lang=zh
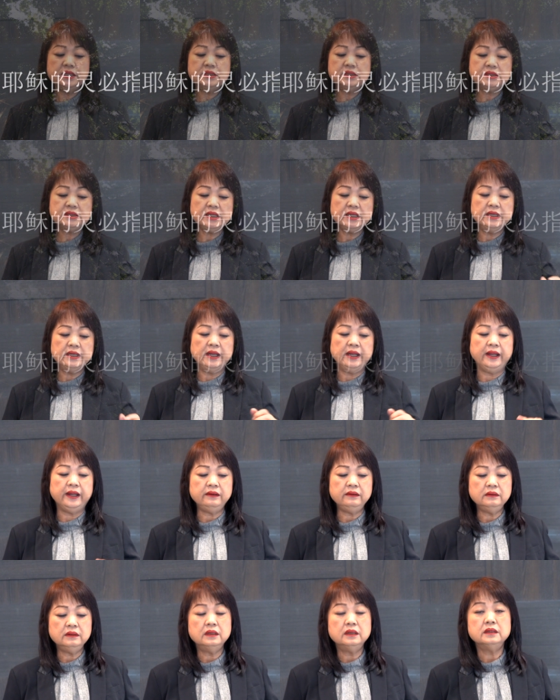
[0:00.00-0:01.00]
天圣
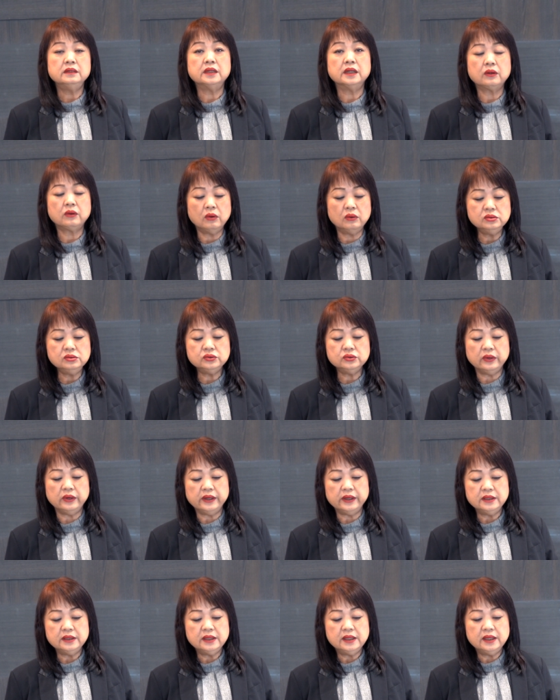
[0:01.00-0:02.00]
灵的工
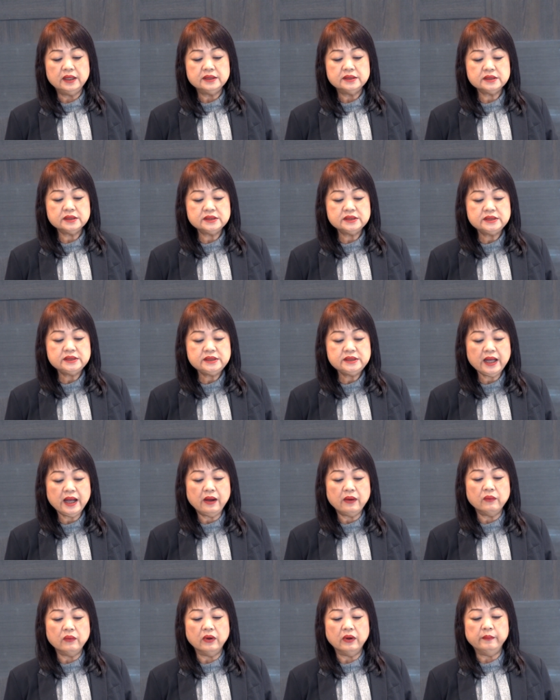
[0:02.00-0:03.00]
作是
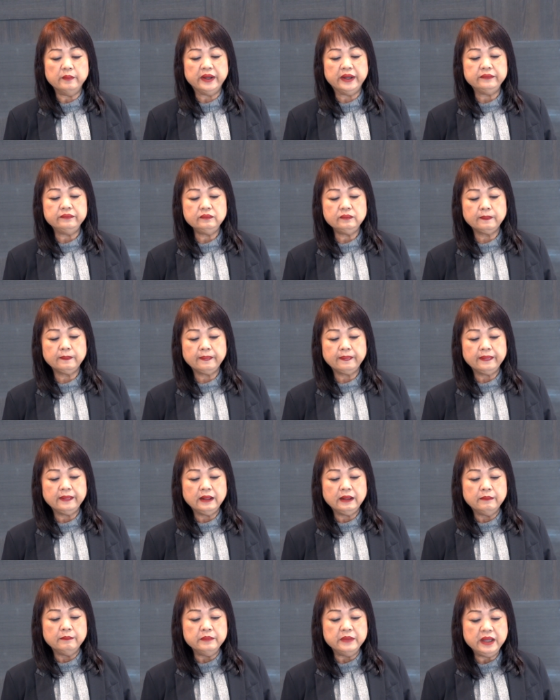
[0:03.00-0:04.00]
叫我们
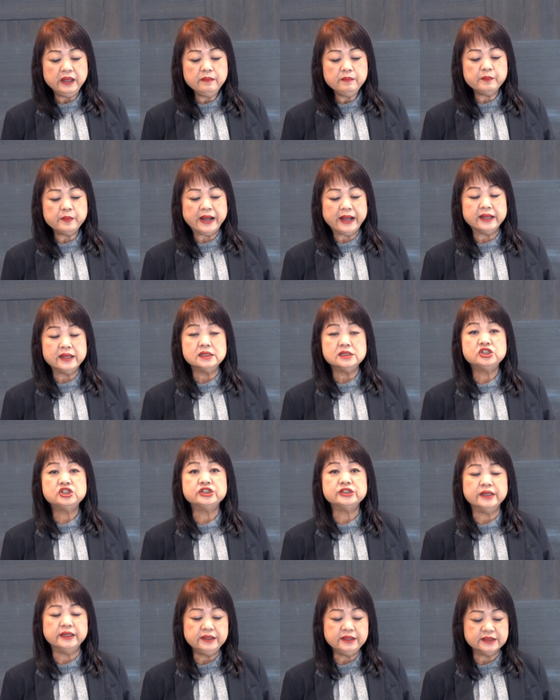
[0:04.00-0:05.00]
明白
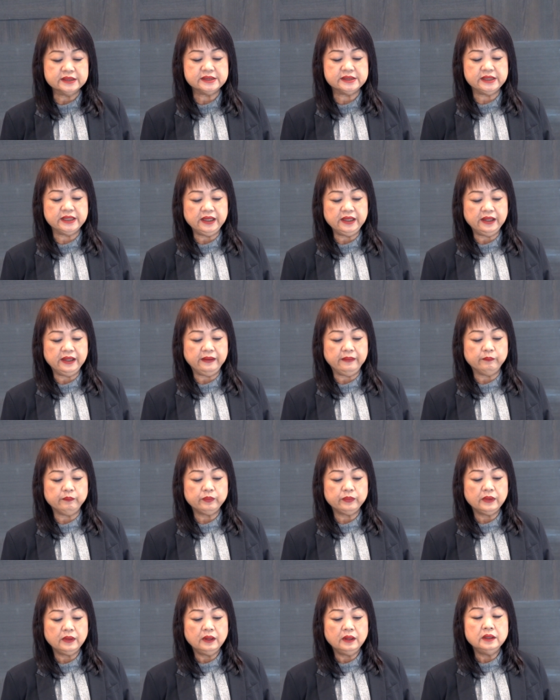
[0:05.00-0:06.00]
神的心意。
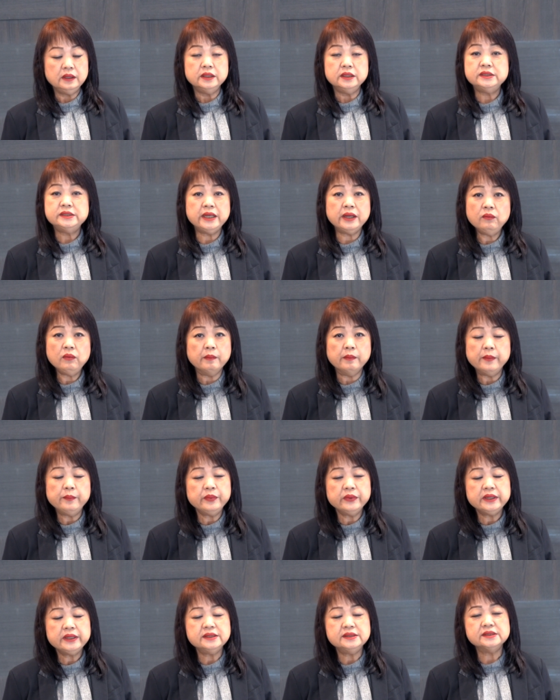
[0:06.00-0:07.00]
以前我们
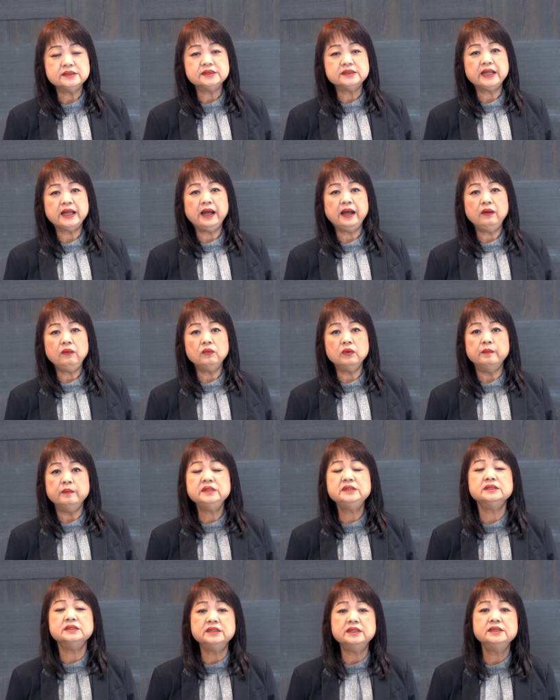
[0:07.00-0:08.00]
不认识他，我
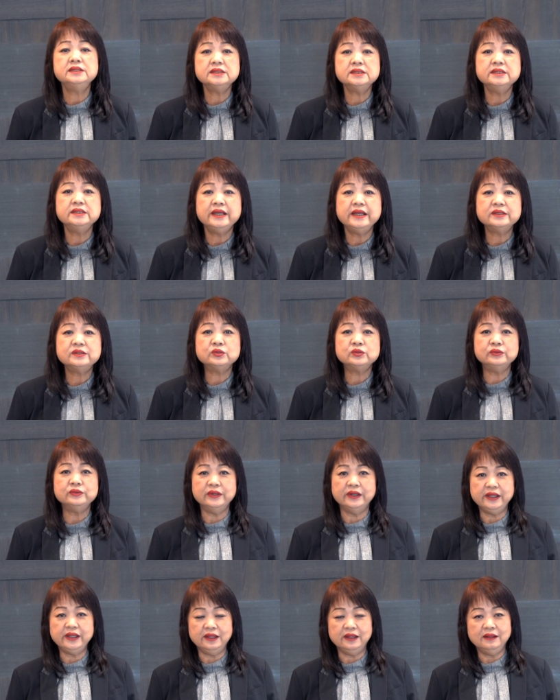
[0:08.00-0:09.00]
们只认识耶稣
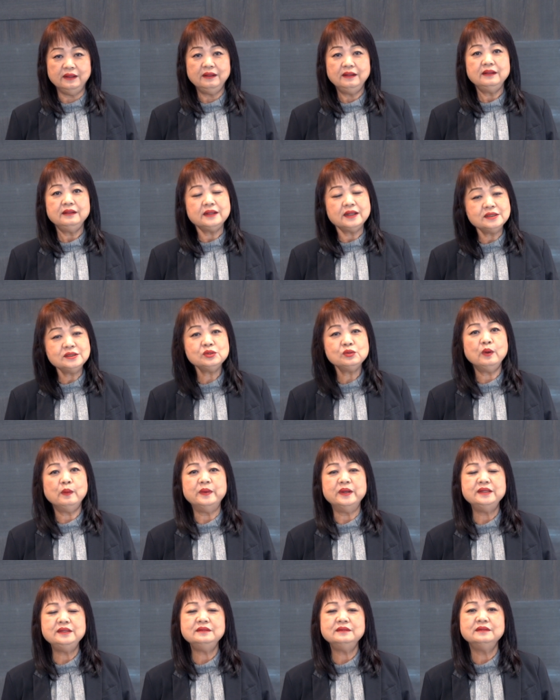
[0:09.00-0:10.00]
而已。但是我
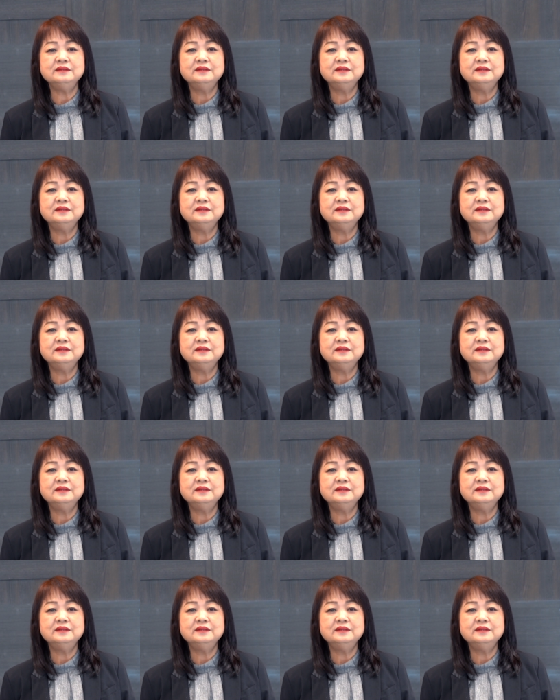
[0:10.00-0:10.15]
们